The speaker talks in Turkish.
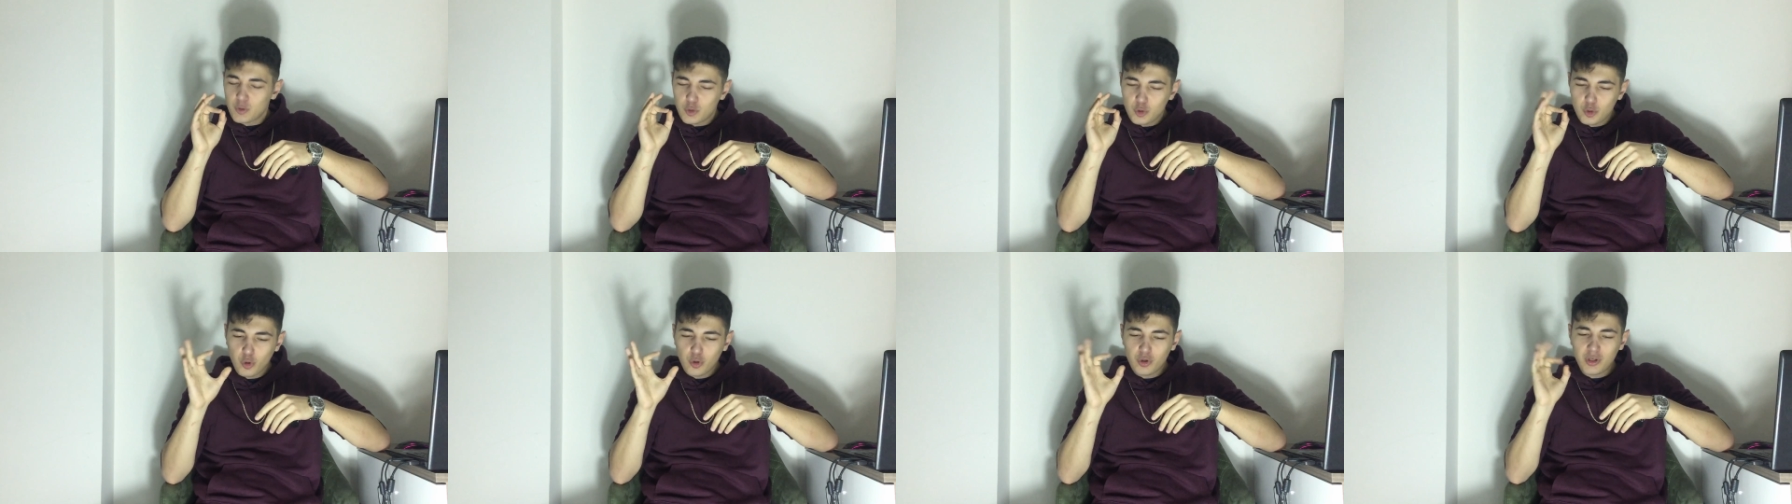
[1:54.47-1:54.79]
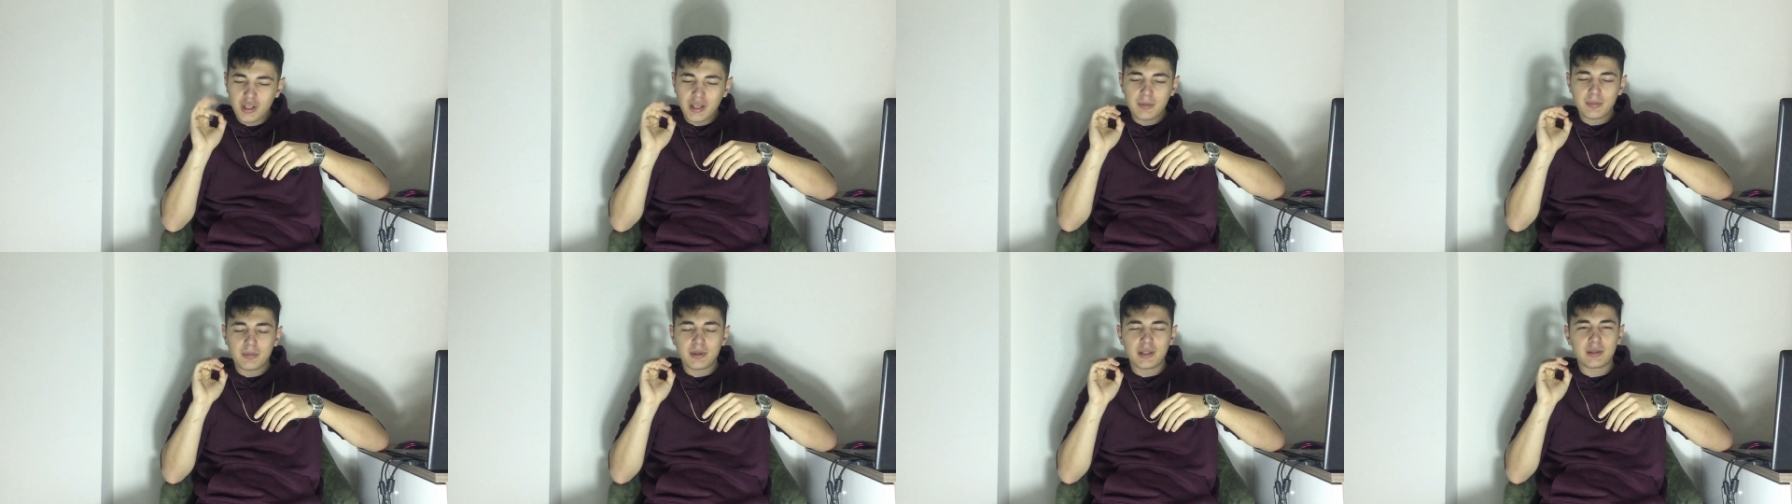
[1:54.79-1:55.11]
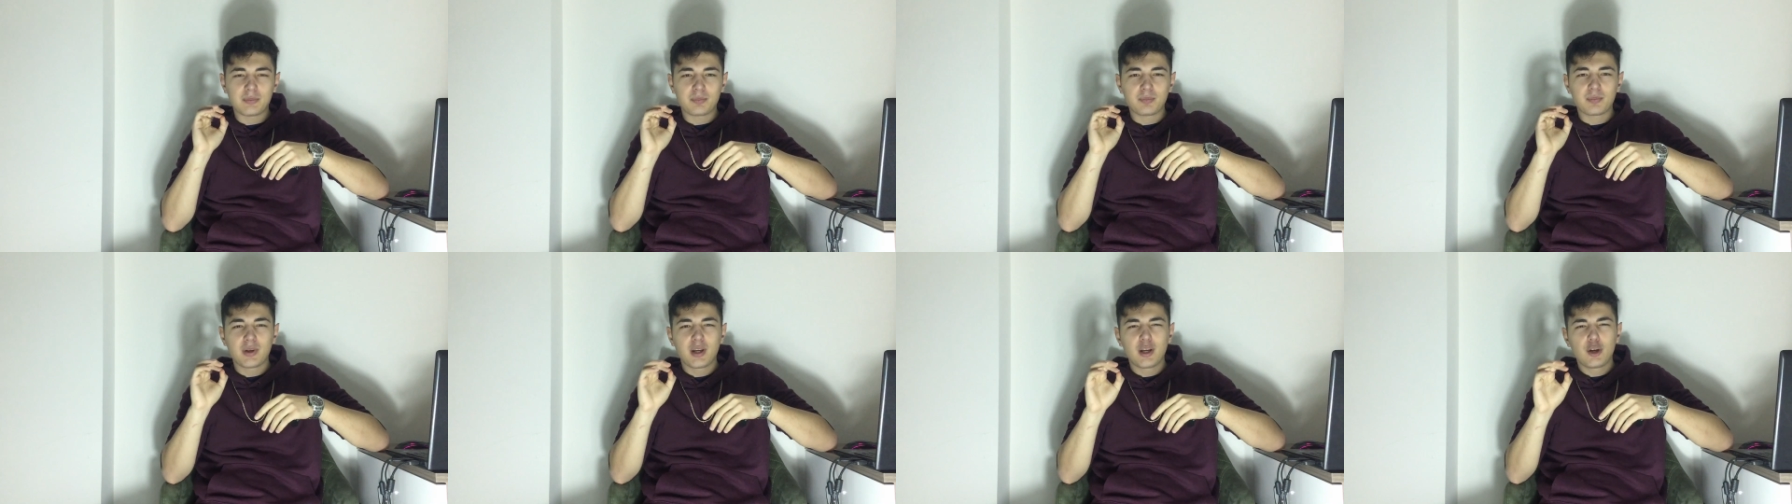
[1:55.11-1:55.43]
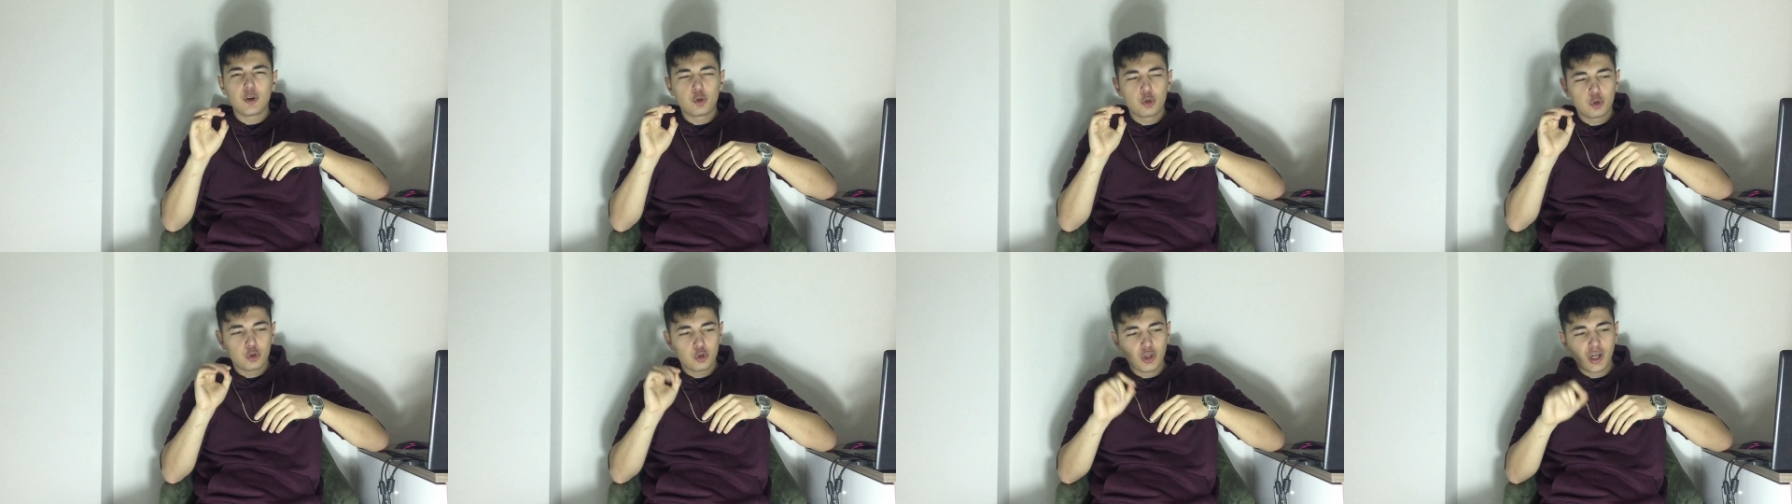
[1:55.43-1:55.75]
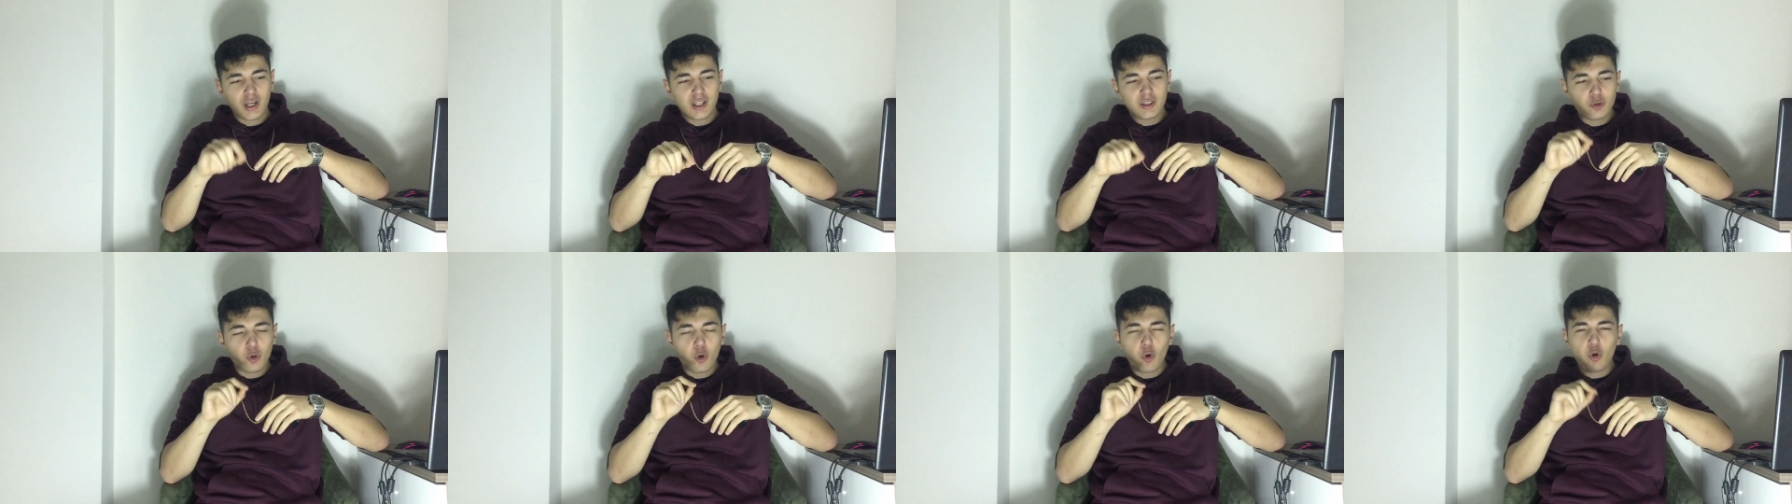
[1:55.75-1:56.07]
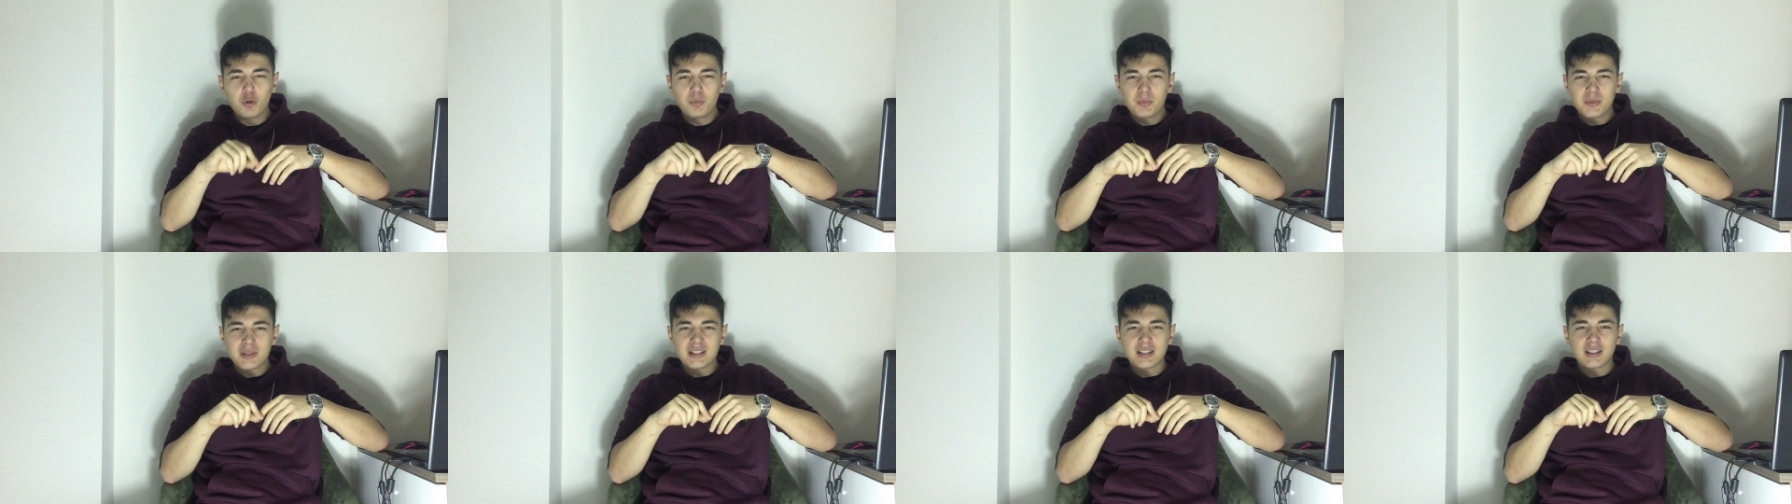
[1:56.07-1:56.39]
Çok eminim. Şu anda
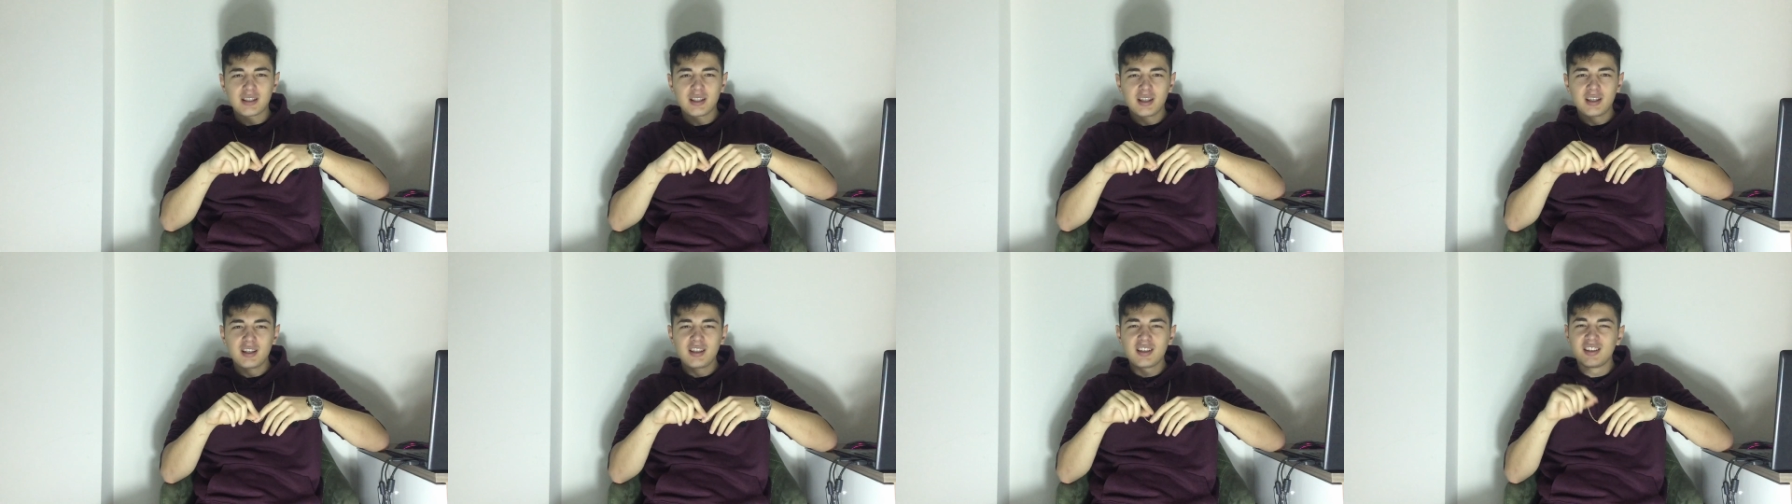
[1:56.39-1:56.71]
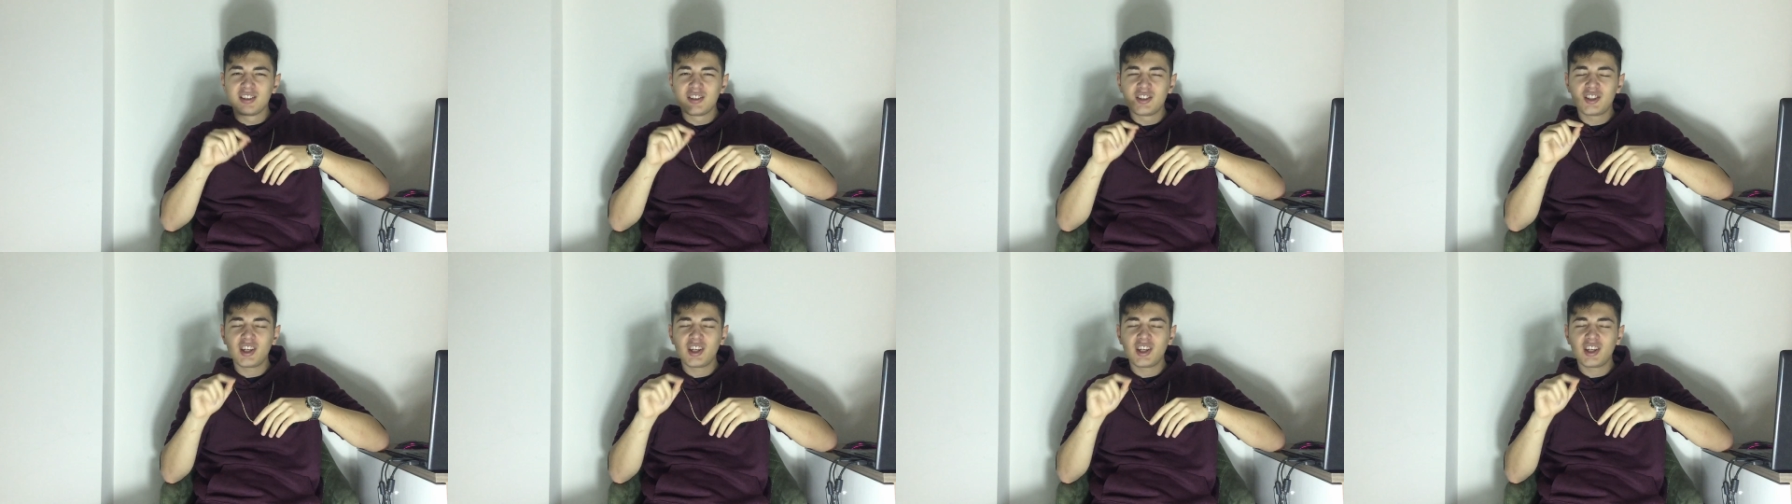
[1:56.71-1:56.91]
olmasa da